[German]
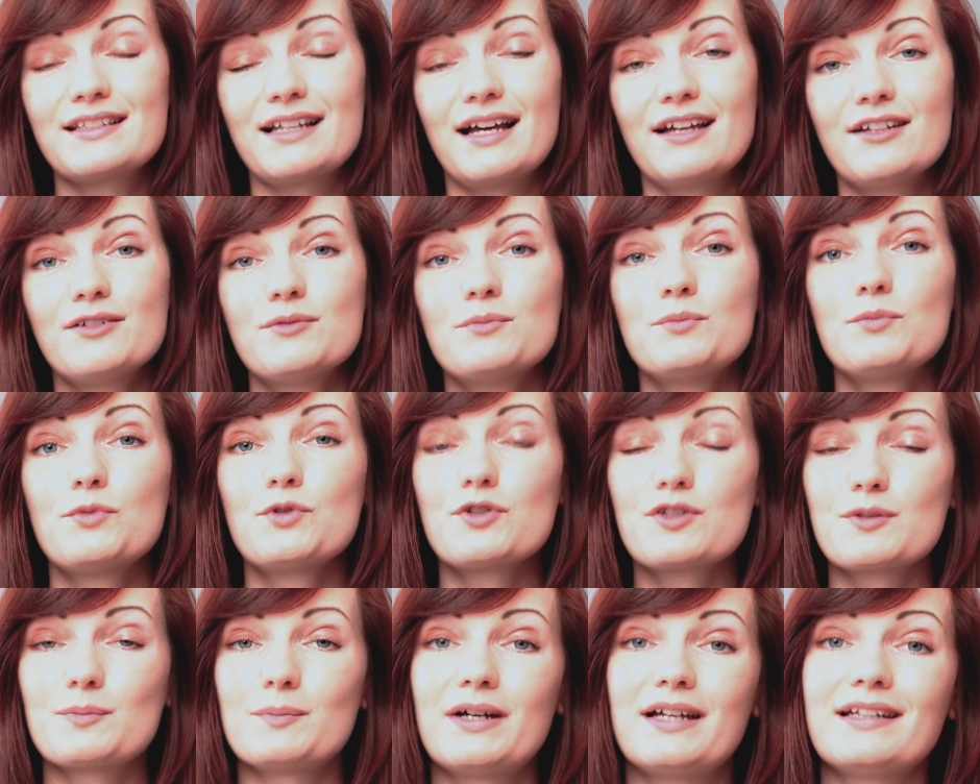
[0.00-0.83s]
dann
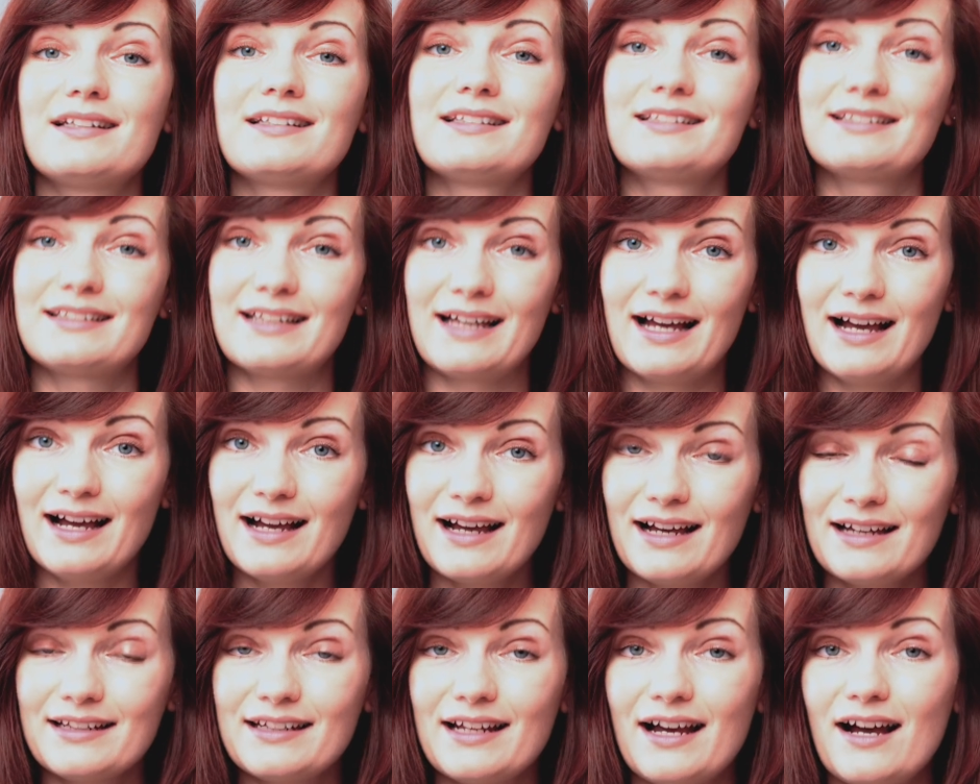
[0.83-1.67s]
muss man
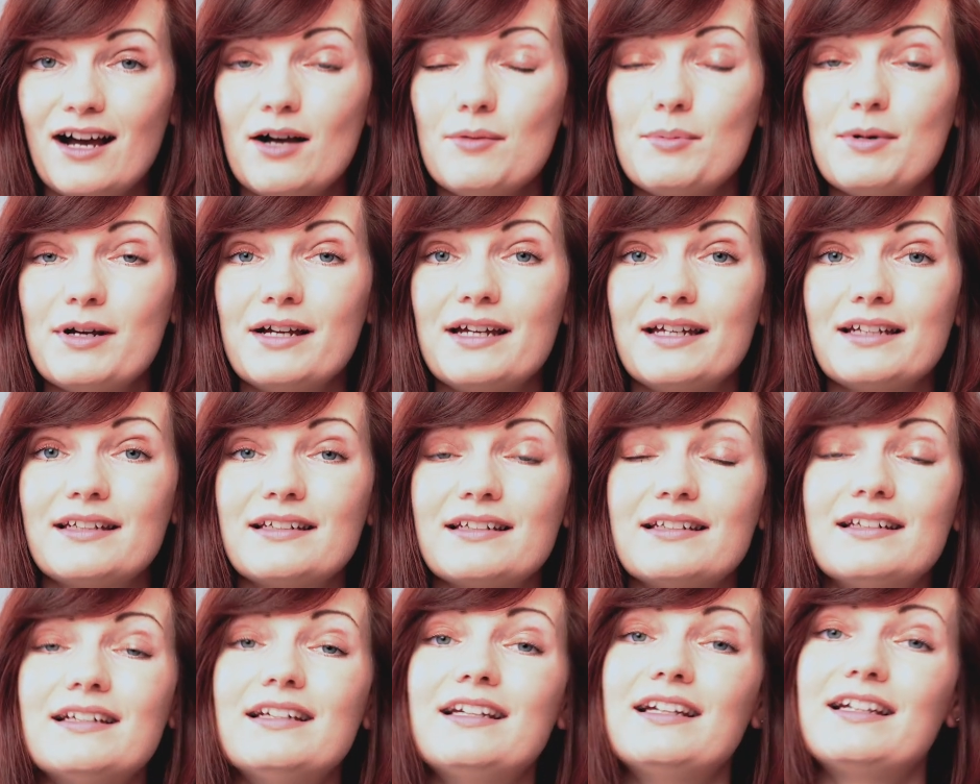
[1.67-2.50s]
daran
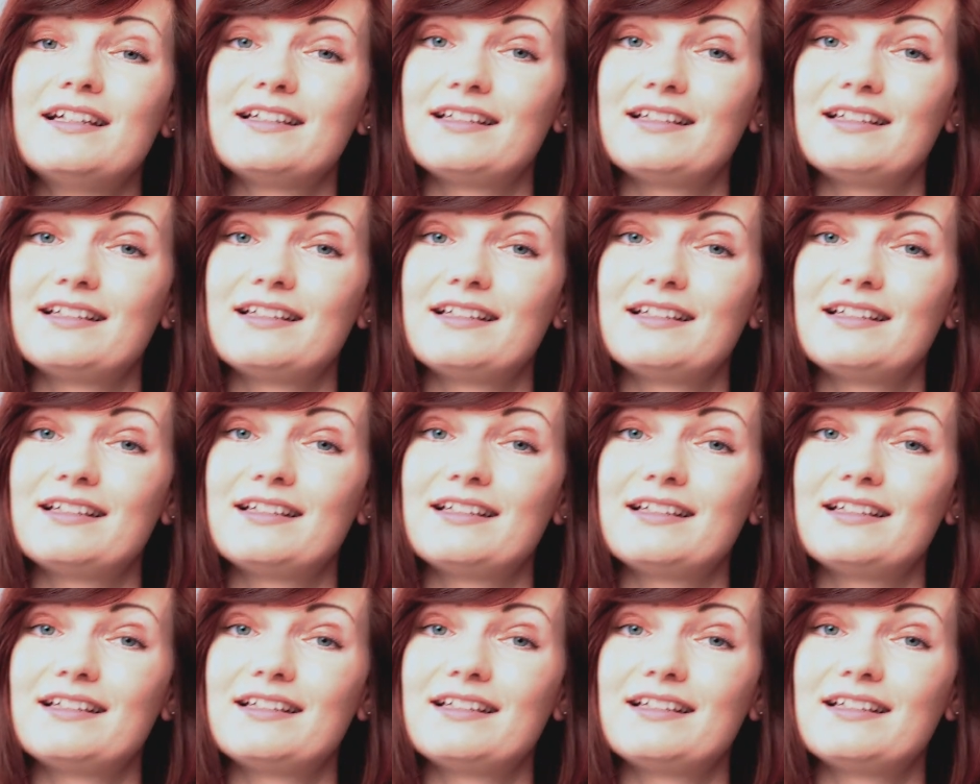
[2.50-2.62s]
arbeiten.